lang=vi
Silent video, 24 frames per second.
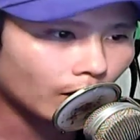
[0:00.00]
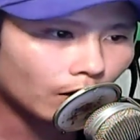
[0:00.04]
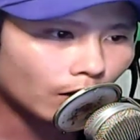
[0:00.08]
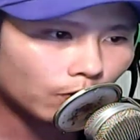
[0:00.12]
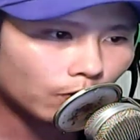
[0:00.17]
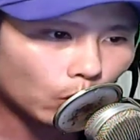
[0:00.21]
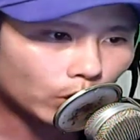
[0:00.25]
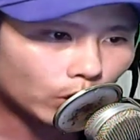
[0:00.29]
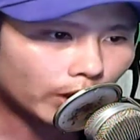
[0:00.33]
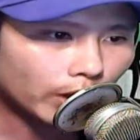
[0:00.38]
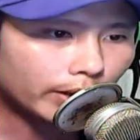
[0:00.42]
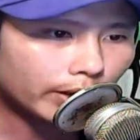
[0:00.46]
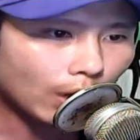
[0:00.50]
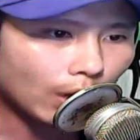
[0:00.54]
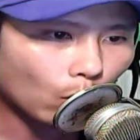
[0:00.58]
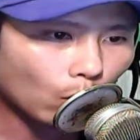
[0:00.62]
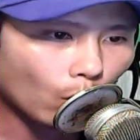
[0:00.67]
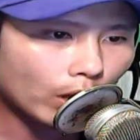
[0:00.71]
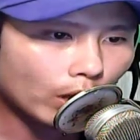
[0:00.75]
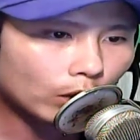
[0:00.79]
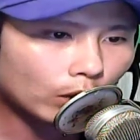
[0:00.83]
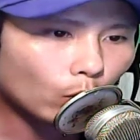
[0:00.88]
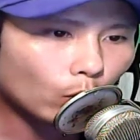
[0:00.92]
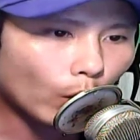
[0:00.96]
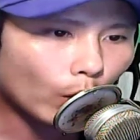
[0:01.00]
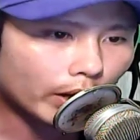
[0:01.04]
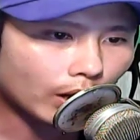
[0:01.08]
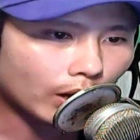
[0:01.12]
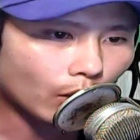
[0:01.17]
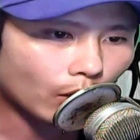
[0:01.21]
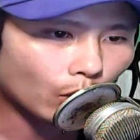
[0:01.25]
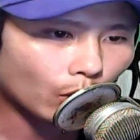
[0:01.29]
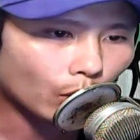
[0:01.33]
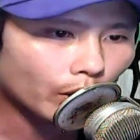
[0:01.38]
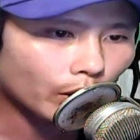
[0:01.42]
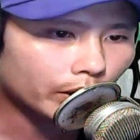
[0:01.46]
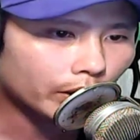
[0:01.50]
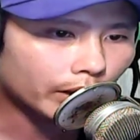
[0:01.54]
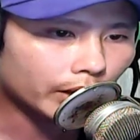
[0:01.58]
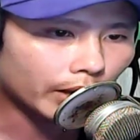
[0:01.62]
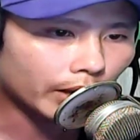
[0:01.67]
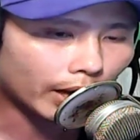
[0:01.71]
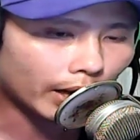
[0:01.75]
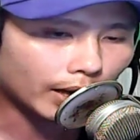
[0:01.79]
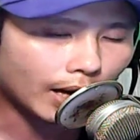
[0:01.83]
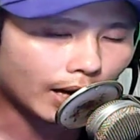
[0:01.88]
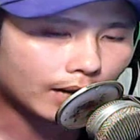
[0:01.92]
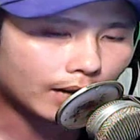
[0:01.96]
Phu nhất đạo quân quay đầu nhìn
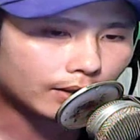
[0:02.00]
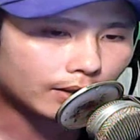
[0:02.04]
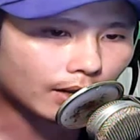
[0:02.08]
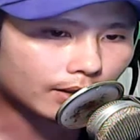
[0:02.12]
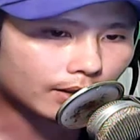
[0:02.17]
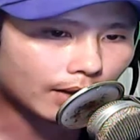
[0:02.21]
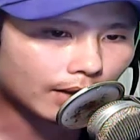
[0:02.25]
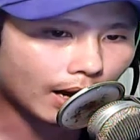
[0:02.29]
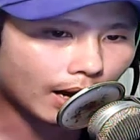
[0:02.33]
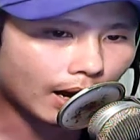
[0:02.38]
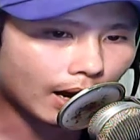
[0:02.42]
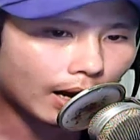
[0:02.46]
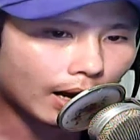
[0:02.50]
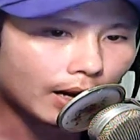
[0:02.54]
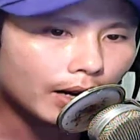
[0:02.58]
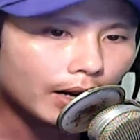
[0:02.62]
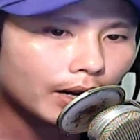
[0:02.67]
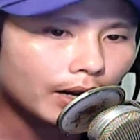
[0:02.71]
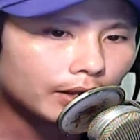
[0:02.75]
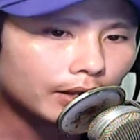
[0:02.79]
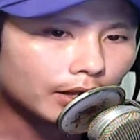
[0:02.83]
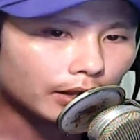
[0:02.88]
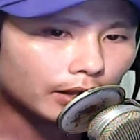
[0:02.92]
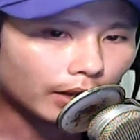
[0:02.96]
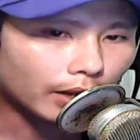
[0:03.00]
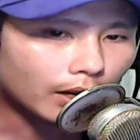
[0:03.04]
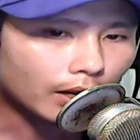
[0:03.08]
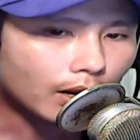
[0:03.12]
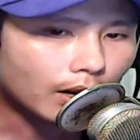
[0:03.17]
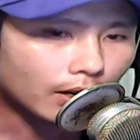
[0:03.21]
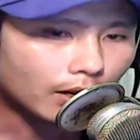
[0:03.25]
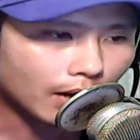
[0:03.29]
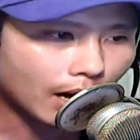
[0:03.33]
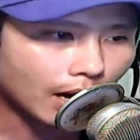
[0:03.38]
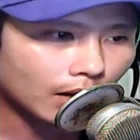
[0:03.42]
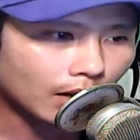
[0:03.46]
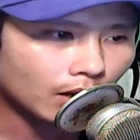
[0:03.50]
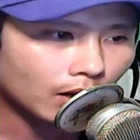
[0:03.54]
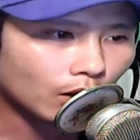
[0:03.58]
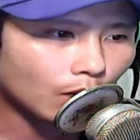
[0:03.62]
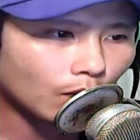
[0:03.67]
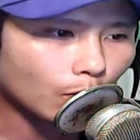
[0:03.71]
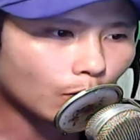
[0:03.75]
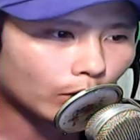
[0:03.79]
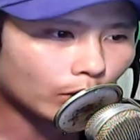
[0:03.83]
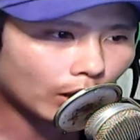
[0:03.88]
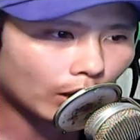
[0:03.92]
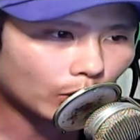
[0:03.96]
hành lang xa xa Chỉ thấy hành lang có
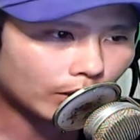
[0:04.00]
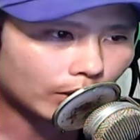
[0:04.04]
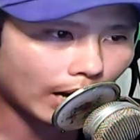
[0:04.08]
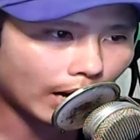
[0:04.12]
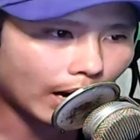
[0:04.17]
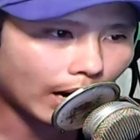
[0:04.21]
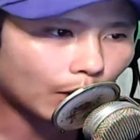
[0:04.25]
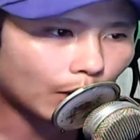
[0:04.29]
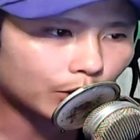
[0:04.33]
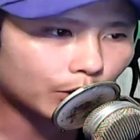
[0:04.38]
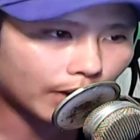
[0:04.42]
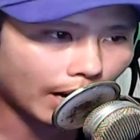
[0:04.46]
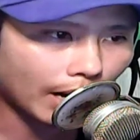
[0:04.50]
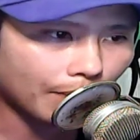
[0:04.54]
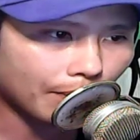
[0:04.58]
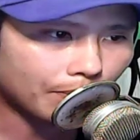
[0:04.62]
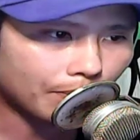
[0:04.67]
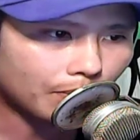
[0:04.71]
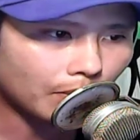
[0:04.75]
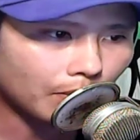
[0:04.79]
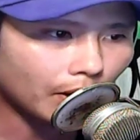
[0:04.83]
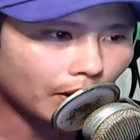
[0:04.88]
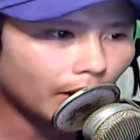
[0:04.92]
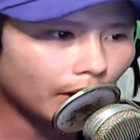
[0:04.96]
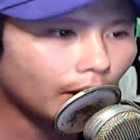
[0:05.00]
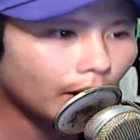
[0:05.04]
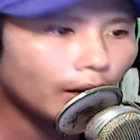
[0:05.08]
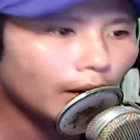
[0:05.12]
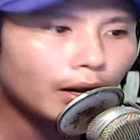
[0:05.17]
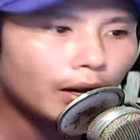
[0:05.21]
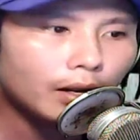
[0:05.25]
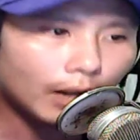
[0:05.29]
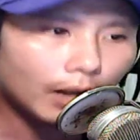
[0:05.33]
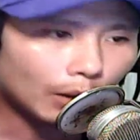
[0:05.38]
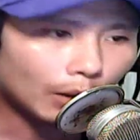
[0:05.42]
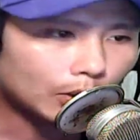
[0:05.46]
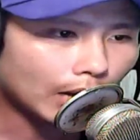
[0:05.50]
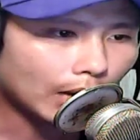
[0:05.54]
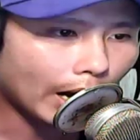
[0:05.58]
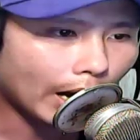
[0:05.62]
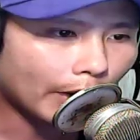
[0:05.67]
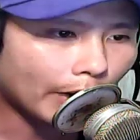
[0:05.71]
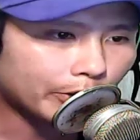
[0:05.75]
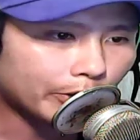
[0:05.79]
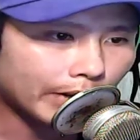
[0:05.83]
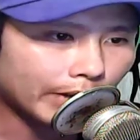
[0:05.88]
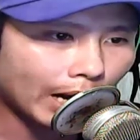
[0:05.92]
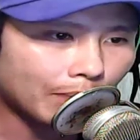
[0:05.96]
một lão giả áo xám Lão giả
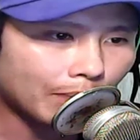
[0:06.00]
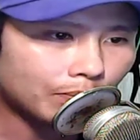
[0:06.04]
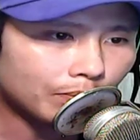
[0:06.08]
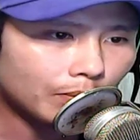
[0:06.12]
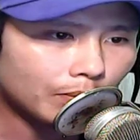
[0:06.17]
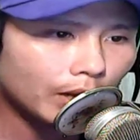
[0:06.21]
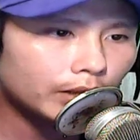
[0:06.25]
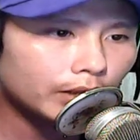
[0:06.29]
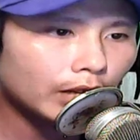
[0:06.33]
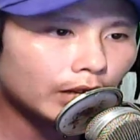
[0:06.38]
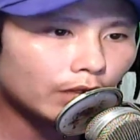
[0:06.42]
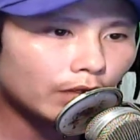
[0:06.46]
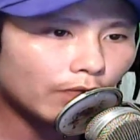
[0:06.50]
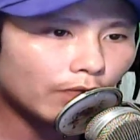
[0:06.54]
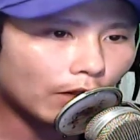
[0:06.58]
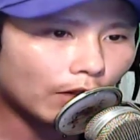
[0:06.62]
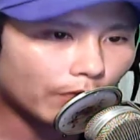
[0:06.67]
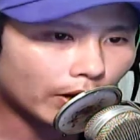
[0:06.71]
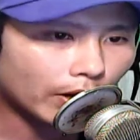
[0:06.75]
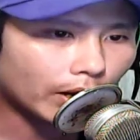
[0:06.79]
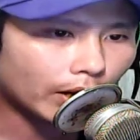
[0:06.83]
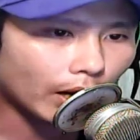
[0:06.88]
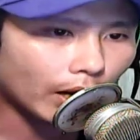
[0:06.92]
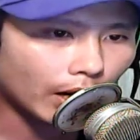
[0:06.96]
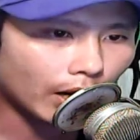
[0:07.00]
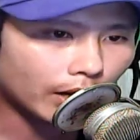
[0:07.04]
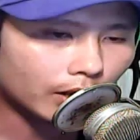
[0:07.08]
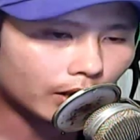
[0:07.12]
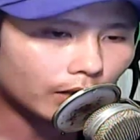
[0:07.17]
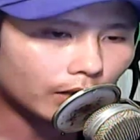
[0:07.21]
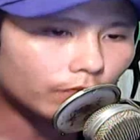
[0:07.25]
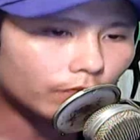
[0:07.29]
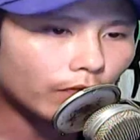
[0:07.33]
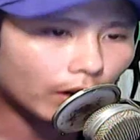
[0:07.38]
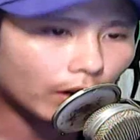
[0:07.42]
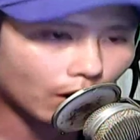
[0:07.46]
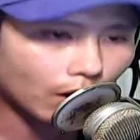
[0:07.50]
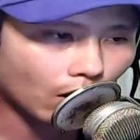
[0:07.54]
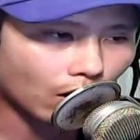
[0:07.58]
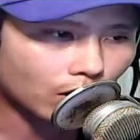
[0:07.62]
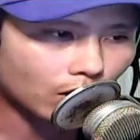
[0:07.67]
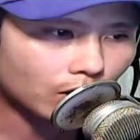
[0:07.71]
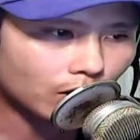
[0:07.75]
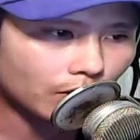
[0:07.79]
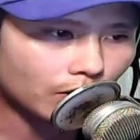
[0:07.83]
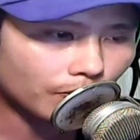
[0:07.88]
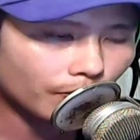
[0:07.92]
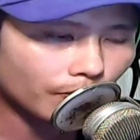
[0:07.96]
áo xám nhìn về phía Kỳ Linh và
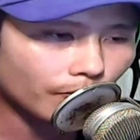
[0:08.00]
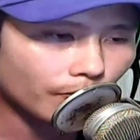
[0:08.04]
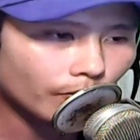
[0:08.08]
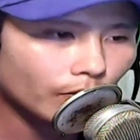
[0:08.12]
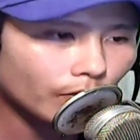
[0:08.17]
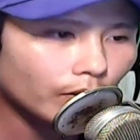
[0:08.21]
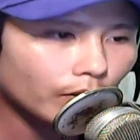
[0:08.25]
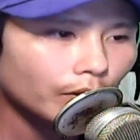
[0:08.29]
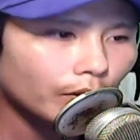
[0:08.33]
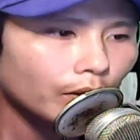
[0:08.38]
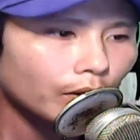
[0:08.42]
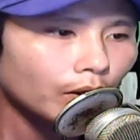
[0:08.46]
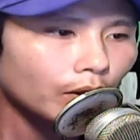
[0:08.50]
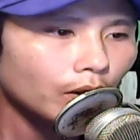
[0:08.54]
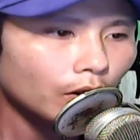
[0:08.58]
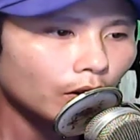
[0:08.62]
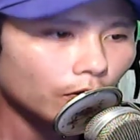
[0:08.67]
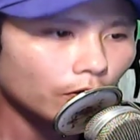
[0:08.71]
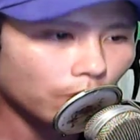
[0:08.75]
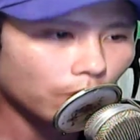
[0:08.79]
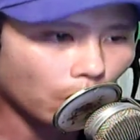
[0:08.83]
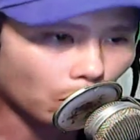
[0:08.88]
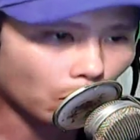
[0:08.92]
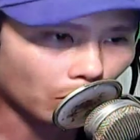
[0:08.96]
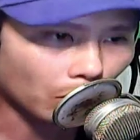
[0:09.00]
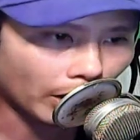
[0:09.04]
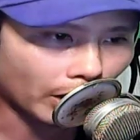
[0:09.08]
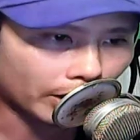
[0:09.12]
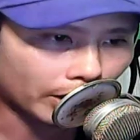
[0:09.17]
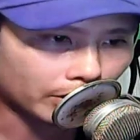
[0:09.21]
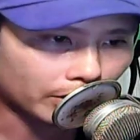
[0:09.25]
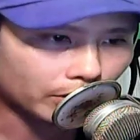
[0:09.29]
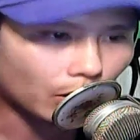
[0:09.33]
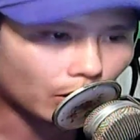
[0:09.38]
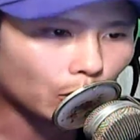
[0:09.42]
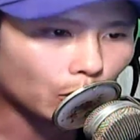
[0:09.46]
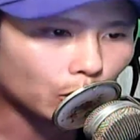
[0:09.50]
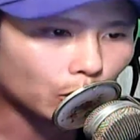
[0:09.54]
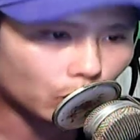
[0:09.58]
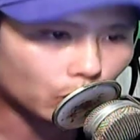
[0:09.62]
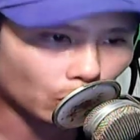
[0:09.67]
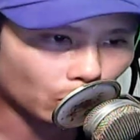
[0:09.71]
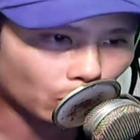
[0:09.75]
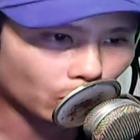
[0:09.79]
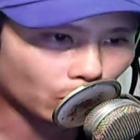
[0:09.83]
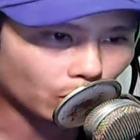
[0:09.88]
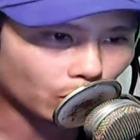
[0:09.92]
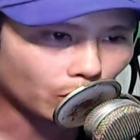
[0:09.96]
nói Phụng lệnh tông
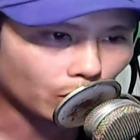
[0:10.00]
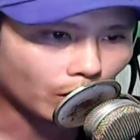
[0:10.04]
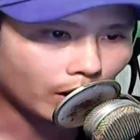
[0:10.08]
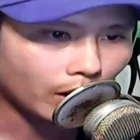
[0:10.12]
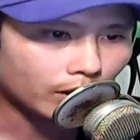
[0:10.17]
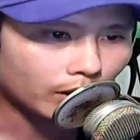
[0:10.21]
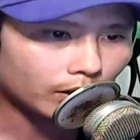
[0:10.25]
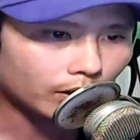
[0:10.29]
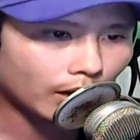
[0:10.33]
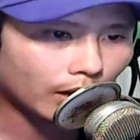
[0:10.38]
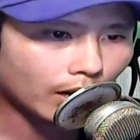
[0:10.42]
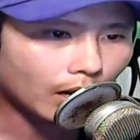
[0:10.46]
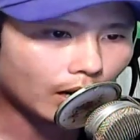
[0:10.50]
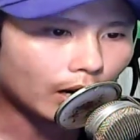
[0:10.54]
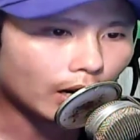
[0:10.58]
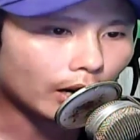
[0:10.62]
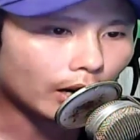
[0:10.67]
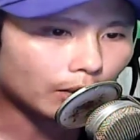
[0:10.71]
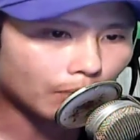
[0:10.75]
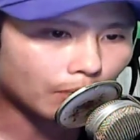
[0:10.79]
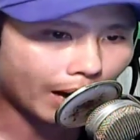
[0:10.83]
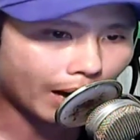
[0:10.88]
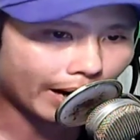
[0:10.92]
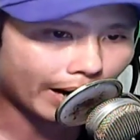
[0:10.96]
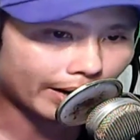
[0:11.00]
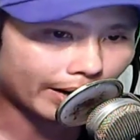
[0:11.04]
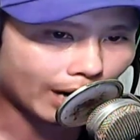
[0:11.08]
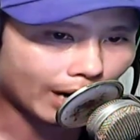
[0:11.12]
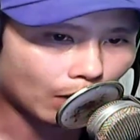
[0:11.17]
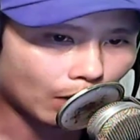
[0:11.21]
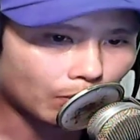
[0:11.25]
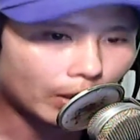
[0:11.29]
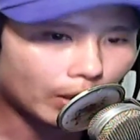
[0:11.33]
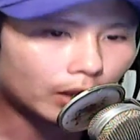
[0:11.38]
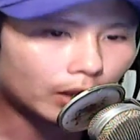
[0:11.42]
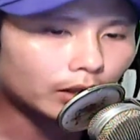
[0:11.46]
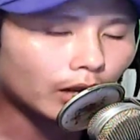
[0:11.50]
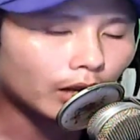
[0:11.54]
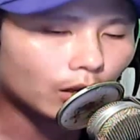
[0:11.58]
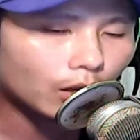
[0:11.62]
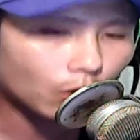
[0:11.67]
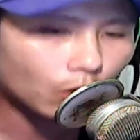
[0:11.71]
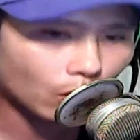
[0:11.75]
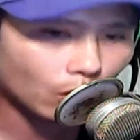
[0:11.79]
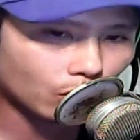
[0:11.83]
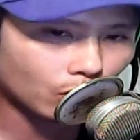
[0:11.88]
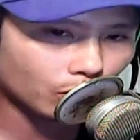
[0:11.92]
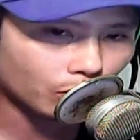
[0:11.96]
chủ Đây là lệnh bài đạo minh trên
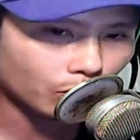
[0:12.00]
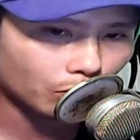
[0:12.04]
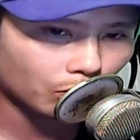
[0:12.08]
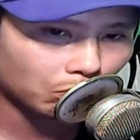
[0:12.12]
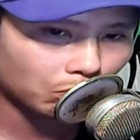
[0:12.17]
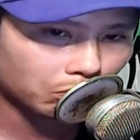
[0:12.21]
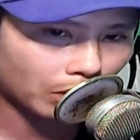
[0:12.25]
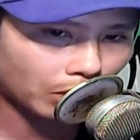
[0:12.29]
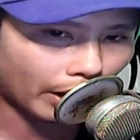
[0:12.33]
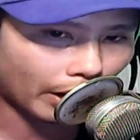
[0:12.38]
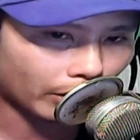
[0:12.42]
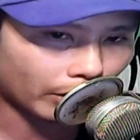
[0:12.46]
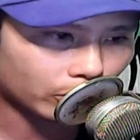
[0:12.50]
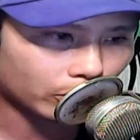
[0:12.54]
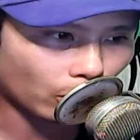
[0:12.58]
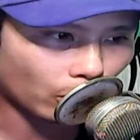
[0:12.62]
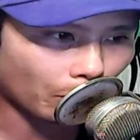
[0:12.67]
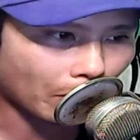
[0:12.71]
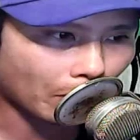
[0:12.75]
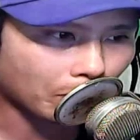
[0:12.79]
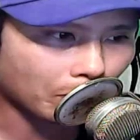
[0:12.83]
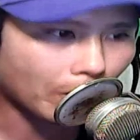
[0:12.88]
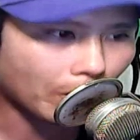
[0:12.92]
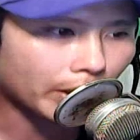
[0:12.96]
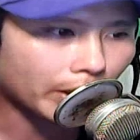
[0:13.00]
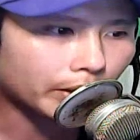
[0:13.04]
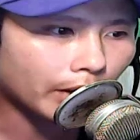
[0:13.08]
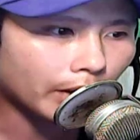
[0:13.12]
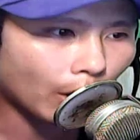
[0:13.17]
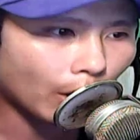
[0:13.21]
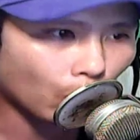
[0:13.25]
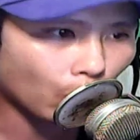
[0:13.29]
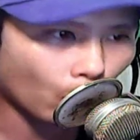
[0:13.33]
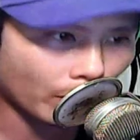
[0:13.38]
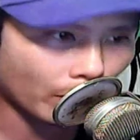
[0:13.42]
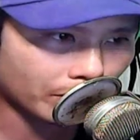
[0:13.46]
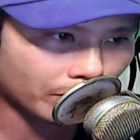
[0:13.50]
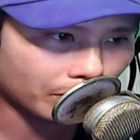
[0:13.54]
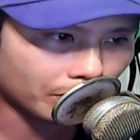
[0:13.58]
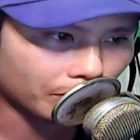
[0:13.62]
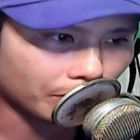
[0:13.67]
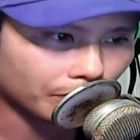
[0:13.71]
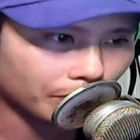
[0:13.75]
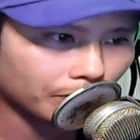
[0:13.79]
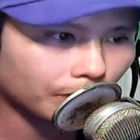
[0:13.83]
cung Tặng cho Bắc Minh đạo quân